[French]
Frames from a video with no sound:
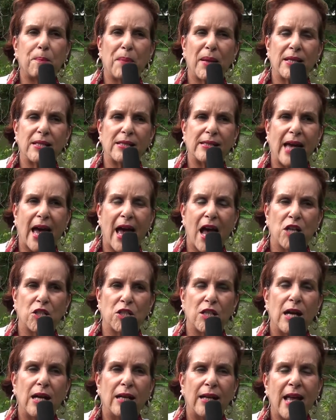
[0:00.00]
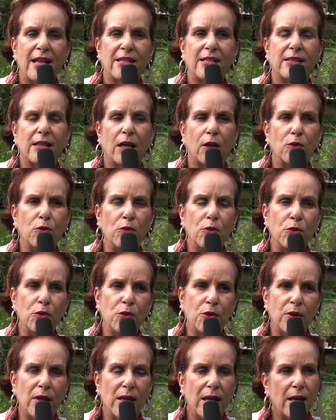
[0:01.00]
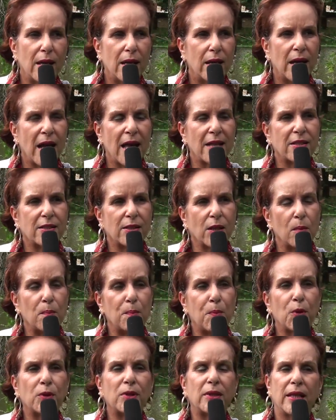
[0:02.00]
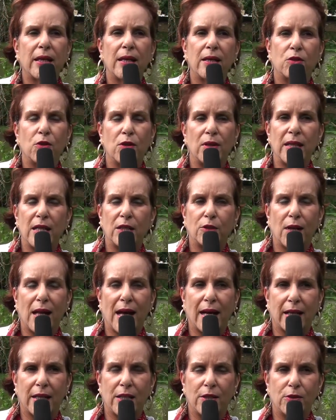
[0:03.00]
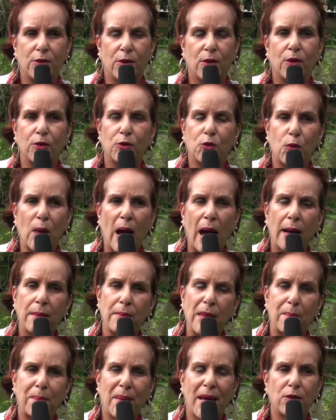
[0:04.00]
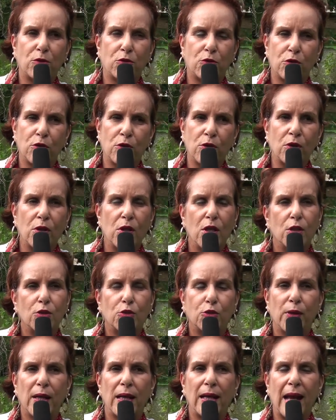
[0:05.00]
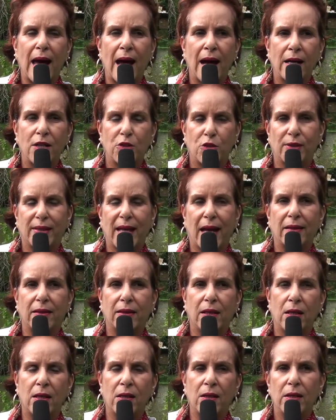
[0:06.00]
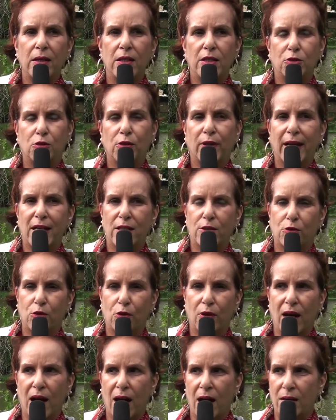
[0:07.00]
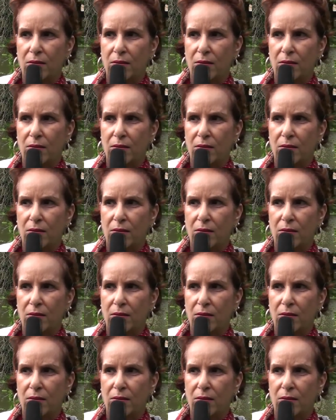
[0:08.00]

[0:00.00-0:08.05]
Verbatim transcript: paysage, l'instant nu, l'instant beauté de l'île de la Réunion. Toi, ma peinture, tu es là, je t'attends, tu resteras.